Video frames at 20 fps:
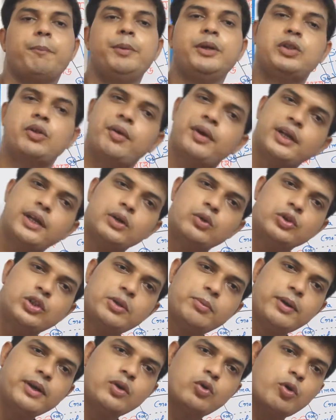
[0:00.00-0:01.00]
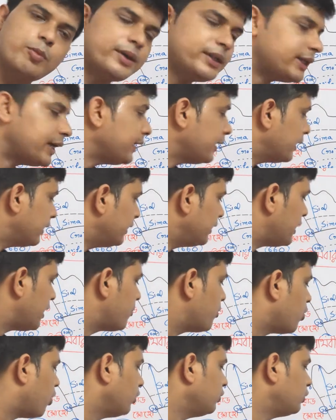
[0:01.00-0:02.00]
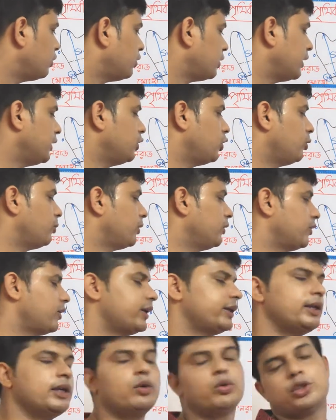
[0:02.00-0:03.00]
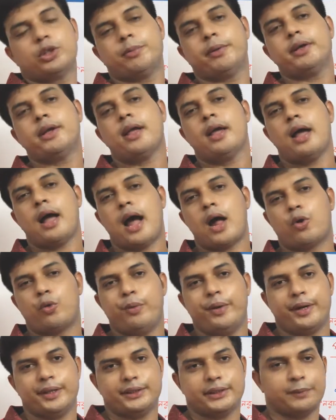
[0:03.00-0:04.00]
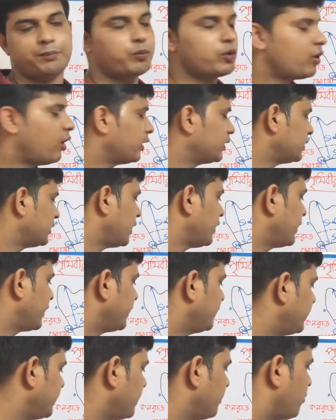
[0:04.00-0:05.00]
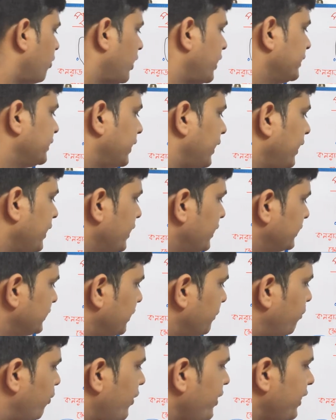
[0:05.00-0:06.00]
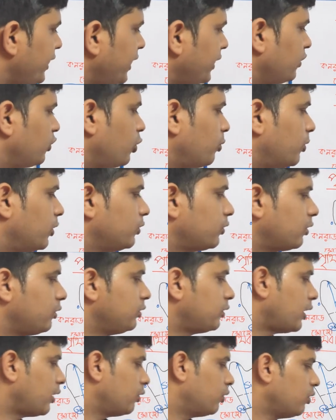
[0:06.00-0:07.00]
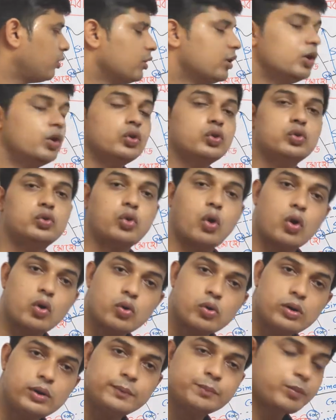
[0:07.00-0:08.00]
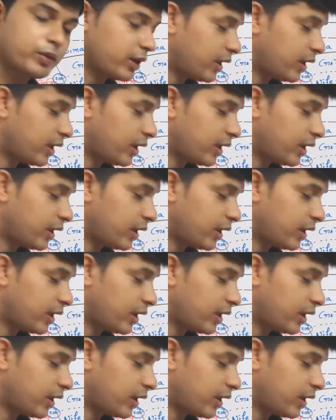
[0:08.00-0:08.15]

পি তরঙ্গের গতিবেগ কমে যায় এবং অন্তঃকেন্দ্রমণ্ডলে গিয়ে গতিবেগ আরও বেড়ে যায় অর্থাৎ তাহলে এখান থেকে বলা যায় যে বহিকেন্দ্রমণ্ডলটা হলো তরল